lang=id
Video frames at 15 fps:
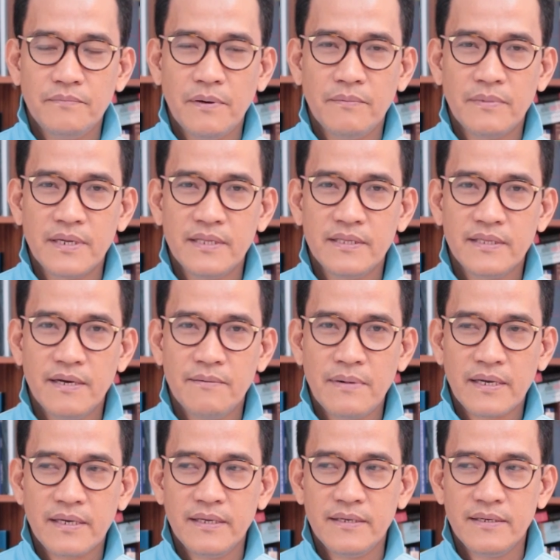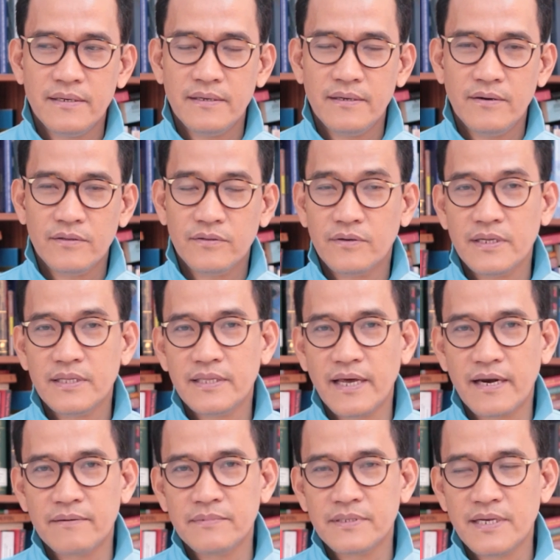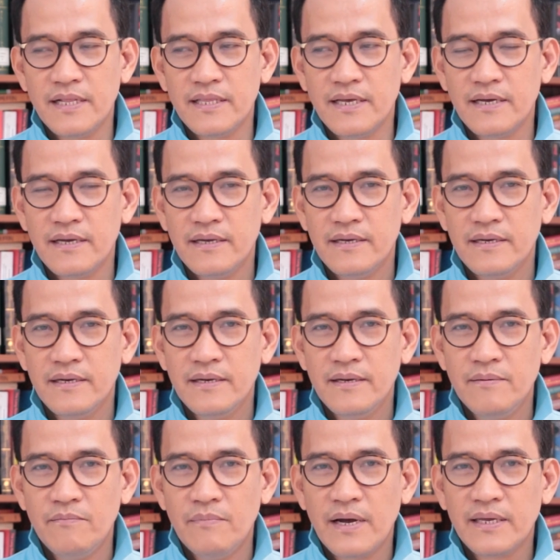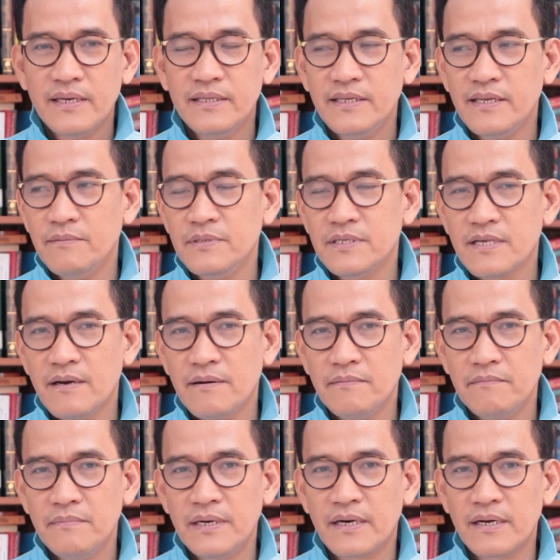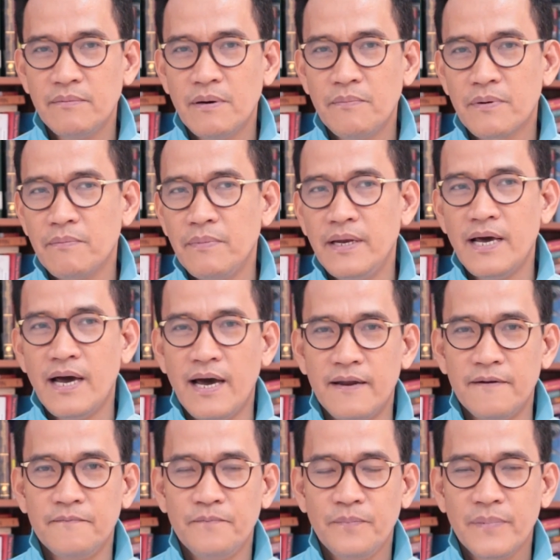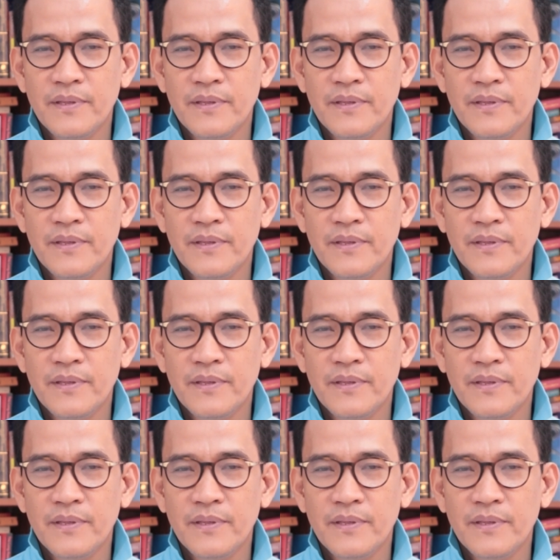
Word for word: pemerintah makin otoriter misalnya, makin tidak bisa menerima perbedaan.